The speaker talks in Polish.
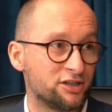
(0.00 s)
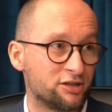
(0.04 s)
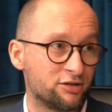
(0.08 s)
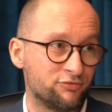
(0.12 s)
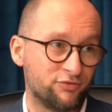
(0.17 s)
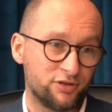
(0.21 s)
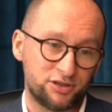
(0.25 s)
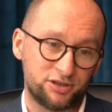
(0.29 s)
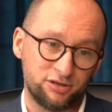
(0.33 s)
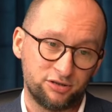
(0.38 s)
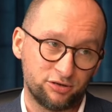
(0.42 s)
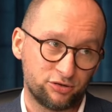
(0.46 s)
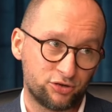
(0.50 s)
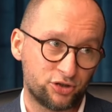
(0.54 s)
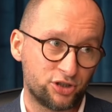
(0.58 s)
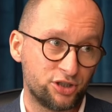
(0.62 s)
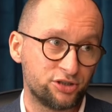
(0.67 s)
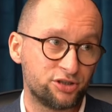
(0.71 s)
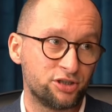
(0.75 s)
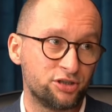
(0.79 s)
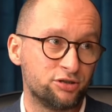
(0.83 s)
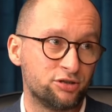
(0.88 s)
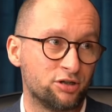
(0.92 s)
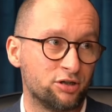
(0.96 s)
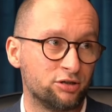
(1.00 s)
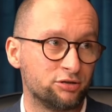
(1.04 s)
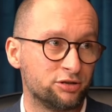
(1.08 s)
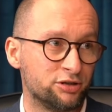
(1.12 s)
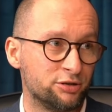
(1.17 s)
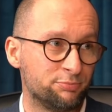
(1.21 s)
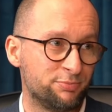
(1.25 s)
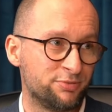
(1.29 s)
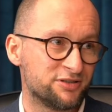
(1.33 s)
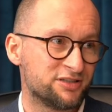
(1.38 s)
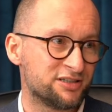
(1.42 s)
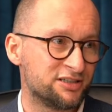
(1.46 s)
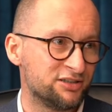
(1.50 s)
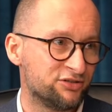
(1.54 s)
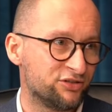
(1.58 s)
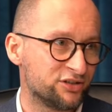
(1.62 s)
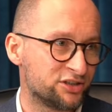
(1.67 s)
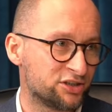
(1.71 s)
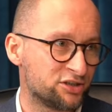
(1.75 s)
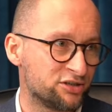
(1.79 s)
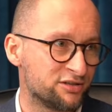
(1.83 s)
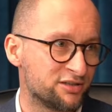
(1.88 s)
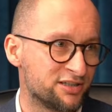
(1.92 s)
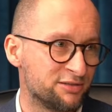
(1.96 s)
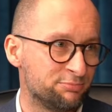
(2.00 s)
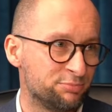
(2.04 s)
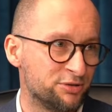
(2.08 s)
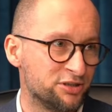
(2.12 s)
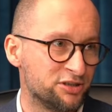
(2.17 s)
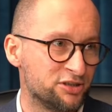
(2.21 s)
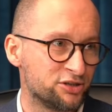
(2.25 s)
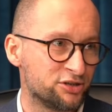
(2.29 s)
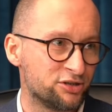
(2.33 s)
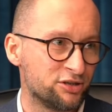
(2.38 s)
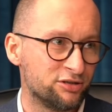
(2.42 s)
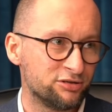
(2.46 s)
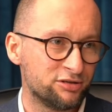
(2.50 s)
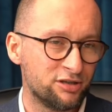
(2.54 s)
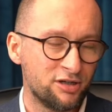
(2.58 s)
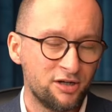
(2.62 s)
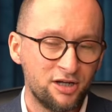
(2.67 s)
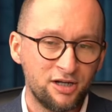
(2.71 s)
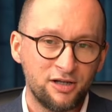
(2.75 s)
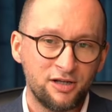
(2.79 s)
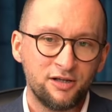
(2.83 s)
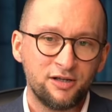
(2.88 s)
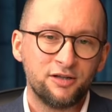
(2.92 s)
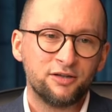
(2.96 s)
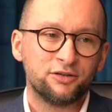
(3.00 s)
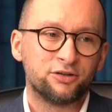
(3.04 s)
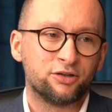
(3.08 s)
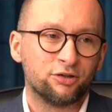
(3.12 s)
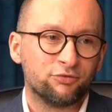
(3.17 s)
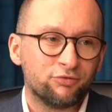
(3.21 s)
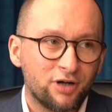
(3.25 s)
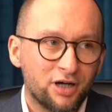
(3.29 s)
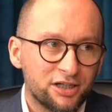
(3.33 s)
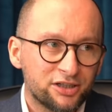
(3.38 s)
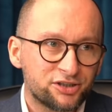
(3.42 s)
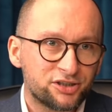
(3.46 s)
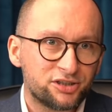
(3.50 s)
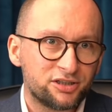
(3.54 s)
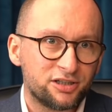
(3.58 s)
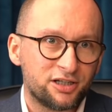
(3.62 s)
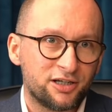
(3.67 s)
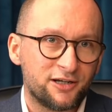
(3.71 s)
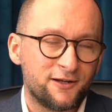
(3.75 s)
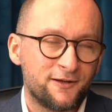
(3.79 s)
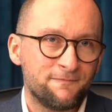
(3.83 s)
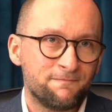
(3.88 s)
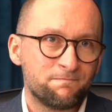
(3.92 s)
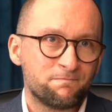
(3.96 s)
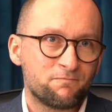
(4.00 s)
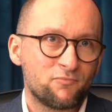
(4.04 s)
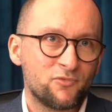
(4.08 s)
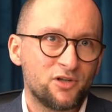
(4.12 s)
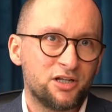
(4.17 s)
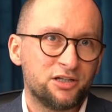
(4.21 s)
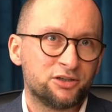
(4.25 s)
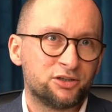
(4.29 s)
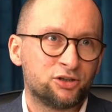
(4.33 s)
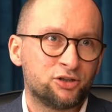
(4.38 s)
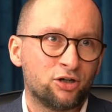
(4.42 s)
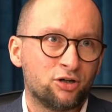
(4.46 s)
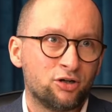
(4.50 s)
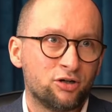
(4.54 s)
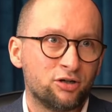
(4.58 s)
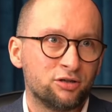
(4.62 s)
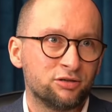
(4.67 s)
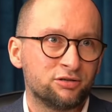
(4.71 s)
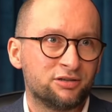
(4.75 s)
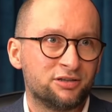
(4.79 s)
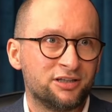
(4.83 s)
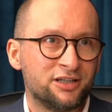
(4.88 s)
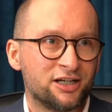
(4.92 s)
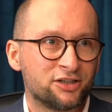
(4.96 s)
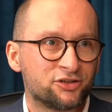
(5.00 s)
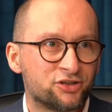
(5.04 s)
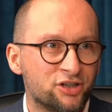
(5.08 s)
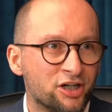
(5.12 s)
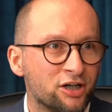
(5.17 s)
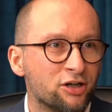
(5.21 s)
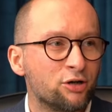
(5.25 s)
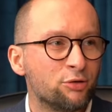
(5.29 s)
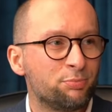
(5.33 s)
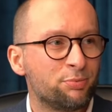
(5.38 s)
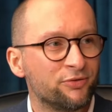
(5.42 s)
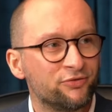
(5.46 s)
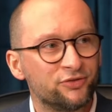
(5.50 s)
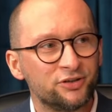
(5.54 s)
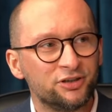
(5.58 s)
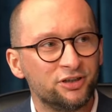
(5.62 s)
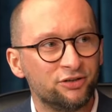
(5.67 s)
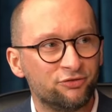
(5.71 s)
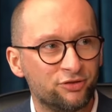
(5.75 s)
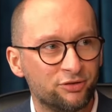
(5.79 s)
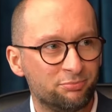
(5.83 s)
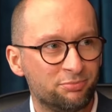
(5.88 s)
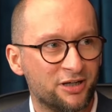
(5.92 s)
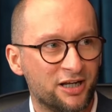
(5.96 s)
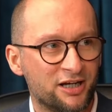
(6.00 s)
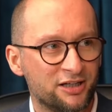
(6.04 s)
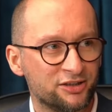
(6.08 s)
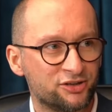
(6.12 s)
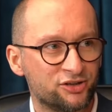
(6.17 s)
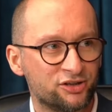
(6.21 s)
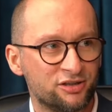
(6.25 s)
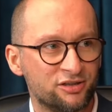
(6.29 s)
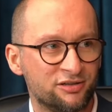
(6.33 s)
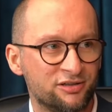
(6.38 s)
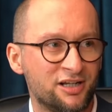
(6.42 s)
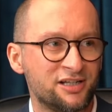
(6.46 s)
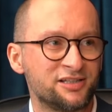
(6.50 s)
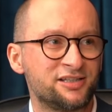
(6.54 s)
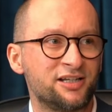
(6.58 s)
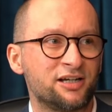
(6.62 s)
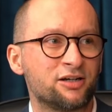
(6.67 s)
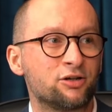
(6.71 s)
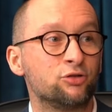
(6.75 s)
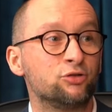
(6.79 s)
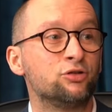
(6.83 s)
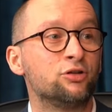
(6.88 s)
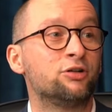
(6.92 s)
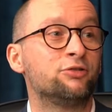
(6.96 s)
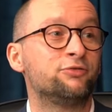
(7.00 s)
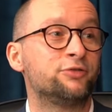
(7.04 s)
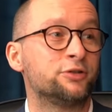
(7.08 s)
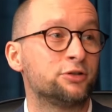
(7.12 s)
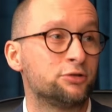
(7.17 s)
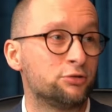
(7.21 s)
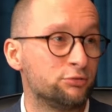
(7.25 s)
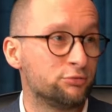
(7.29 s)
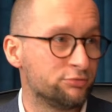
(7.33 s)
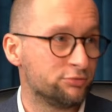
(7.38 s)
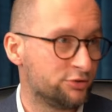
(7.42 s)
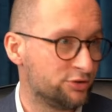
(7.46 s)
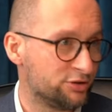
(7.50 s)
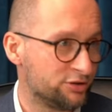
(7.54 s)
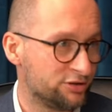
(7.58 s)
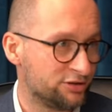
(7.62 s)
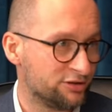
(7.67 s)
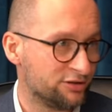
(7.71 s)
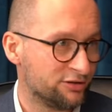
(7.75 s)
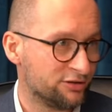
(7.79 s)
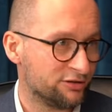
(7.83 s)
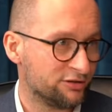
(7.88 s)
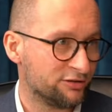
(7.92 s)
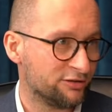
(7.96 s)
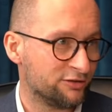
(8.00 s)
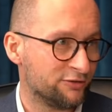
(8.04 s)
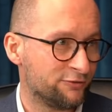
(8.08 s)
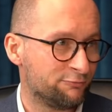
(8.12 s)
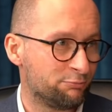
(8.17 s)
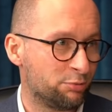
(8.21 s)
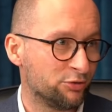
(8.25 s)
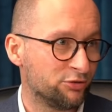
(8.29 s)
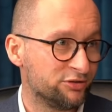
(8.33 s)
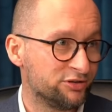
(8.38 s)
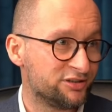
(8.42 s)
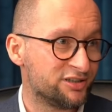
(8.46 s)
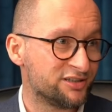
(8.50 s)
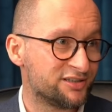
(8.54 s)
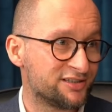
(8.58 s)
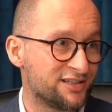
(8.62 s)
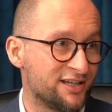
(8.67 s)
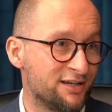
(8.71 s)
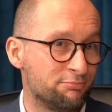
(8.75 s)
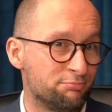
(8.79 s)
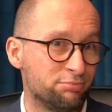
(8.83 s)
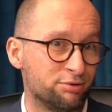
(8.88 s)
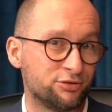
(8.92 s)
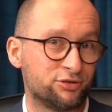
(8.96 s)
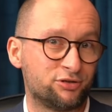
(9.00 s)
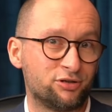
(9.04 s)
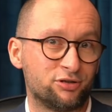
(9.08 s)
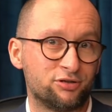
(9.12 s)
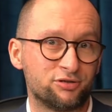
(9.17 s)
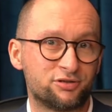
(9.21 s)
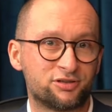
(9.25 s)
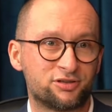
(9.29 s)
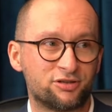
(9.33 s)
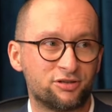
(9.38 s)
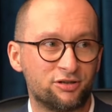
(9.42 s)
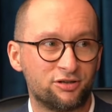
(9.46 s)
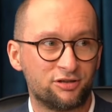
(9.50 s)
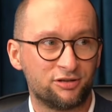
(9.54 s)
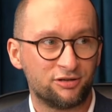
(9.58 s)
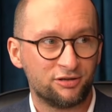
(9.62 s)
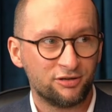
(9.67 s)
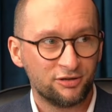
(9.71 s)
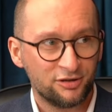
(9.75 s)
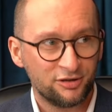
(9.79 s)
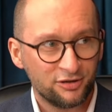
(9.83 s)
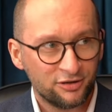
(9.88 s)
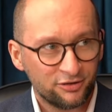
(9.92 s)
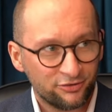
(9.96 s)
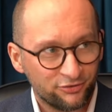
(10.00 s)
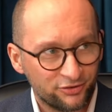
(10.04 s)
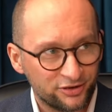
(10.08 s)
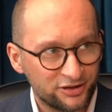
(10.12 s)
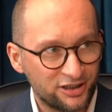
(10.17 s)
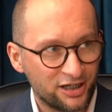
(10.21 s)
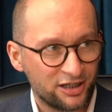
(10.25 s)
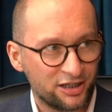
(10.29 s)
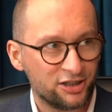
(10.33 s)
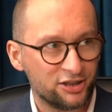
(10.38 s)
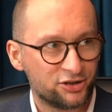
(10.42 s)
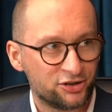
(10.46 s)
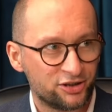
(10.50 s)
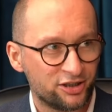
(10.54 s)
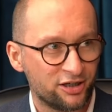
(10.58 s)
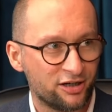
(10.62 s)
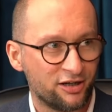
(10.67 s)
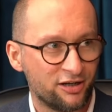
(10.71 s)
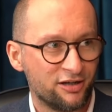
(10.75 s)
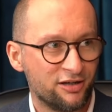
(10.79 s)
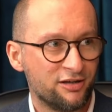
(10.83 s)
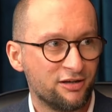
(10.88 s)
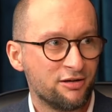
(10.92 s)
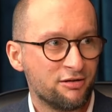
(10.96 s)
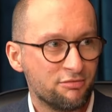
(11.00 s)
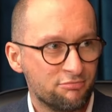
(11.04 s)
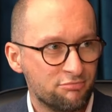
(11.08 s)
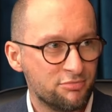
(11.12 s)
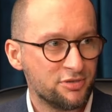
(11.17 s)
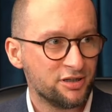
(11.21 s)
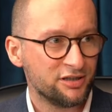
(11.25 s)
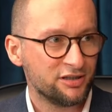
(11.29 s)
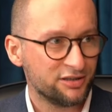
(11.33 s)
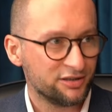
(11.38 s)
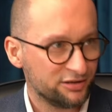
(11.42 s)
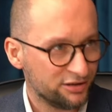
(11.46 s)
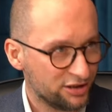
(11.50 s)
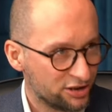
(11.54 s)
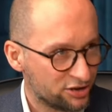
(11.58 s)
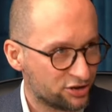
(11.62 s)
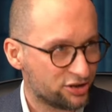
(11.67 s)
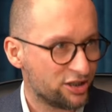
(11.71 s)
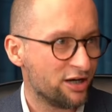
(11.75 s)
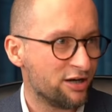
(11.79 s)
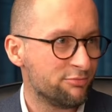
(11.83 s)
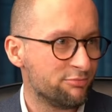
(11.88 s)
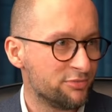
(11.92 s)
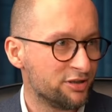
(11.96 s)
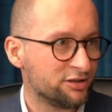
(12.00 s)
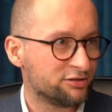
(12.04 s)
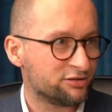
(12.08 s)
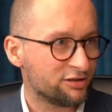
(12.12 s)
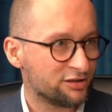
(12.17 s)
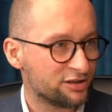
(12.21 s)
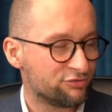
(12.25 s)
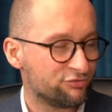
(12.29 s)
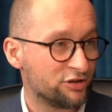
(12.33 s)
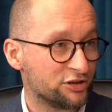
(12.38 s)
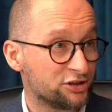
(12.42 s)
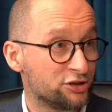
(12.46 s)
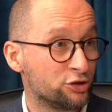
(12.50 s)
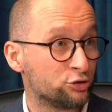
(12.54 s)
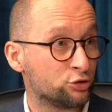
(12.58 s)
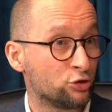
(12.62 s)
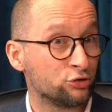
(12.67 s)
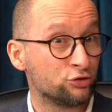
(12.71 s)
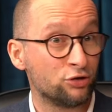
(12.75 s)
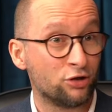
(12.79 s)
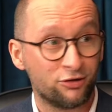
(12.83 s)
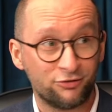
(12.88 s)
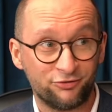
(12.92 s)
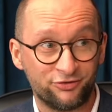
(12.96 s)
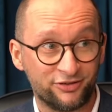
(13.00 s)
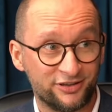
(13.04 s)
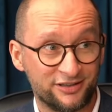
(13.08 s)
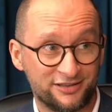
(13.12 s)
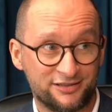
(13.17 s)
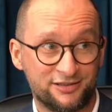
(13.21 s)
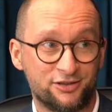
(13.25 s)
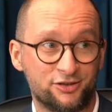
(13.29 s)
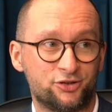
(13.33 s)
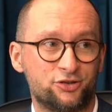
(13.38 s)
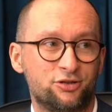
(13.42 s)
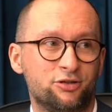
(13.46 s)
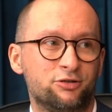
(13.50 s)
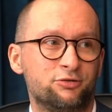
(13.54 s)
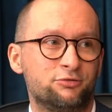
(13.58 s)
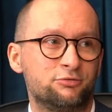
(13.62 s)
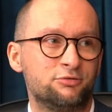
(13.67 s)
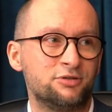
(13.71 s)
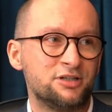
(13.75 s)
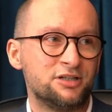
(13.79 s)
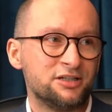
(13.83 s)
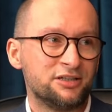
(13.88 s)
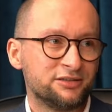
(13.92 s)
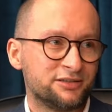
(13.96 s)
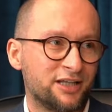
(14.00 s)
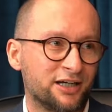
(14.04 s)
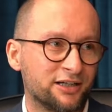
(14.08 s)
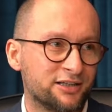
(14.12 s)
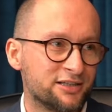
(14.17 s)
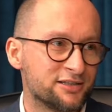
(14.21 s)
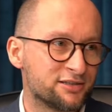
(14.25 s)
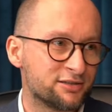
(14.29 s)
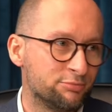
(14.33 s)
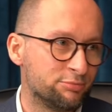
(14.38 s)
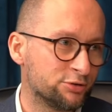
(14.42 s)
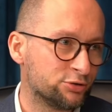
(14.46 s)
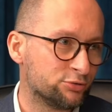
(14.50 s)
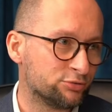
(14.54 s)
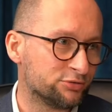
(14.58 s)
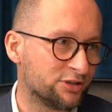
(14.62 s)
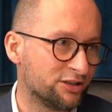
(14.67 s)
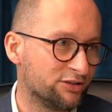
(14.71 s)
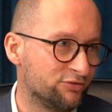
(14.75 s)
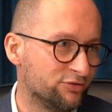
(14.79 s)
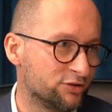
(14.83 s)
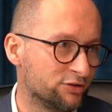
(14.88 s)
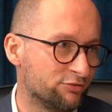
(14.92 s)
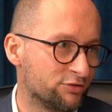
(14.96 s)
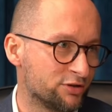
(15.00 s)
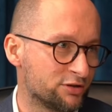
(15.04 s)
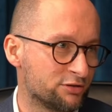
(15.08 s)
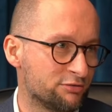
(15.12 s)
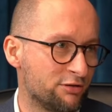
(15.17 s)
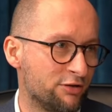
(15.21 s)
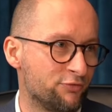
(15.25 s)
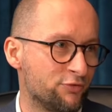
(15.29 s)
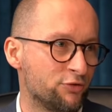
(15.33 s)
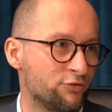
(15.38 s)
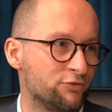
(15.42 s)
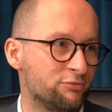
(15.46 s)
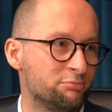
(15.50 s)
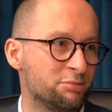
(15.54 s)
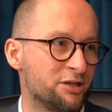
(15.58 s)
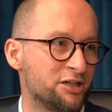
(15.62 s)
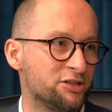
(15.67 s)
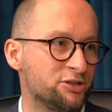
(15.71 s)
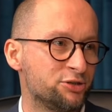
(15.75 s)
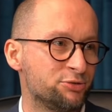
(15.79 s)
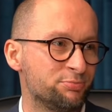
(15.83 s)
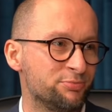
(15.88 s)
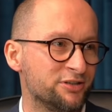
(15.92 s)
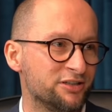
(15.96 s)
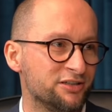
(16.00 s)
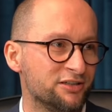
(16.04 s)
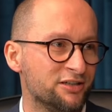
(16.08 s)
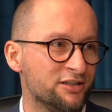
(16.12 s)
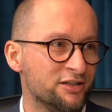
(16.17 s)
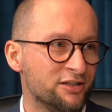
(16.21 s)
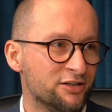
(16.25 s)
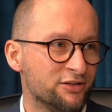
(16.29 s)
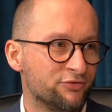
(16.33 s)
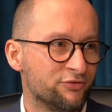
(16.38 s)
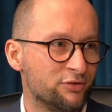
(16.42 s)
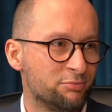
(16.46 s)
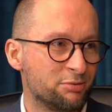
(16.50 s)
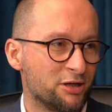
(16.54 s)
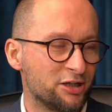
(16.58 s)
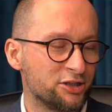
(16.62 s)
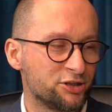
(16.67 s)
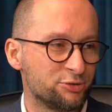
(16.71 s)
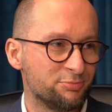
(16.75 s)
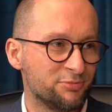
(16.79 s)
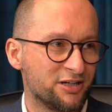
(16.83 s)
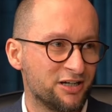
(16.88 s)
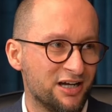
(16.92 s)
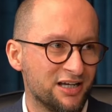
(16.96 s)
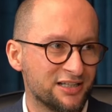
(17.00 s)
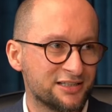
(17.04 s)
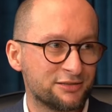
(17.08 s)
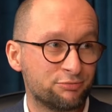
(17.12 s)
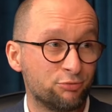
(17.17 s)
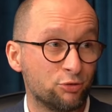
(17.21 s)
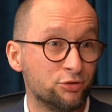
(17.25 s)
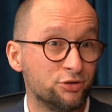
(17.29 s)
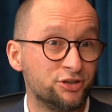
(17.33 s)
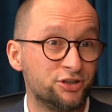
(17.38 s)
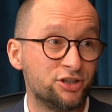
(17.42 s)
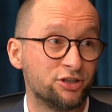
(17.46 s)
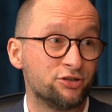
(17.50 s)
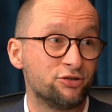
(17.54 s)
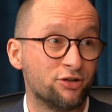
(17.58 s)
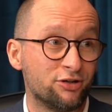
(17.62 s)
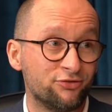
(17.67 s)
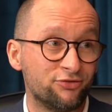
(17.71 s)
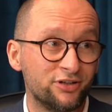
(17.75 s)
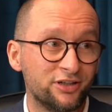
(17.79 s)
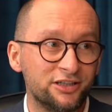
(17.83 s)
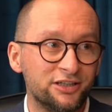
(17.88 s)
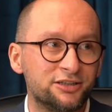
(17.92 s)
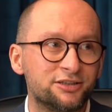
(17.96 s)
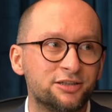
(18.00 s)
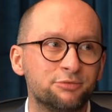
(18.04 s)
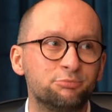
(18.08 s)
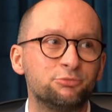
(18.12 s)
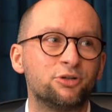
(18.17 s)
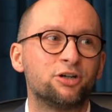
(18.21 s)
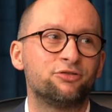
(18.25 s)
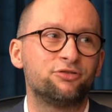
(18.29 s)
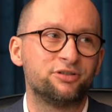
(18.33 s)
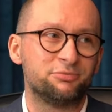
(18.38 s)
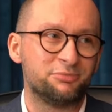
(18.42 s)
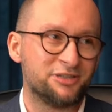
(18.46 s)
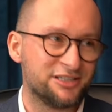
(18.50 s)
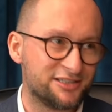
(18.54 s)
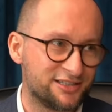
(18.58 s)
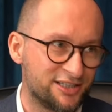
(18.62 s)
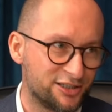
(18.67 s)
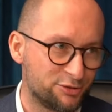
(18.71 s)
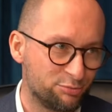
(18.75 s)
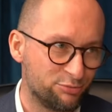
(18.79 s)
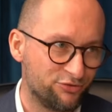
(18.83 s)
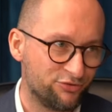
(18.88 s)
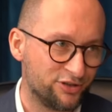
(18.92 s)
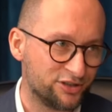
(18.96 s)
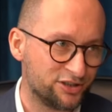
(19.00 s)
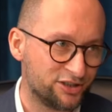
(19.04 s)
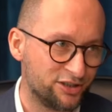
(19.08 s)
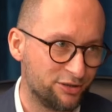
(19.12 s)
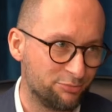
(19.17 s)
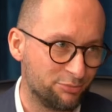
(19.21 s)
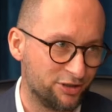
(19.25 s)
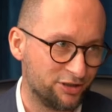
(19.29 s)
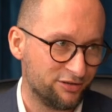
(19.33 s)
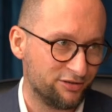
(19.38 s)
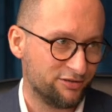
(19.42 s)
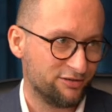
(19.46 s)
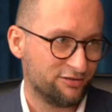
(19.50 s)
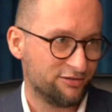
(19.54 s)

jako właśnie do trzeciej drogi, do Polski 2050, to właśnie to, dlaczego powinni wybrać nas jako nowych ludzi e, w polityce, bo to, co wydaje się my niesiemy, to jest właśnie to nowe. Zresztą takie sobie tutaj w Inowrocławiu wybraliśmy, wybraliśmy hasło, idzie nowe i tym nowym jesteśmy właśnie my.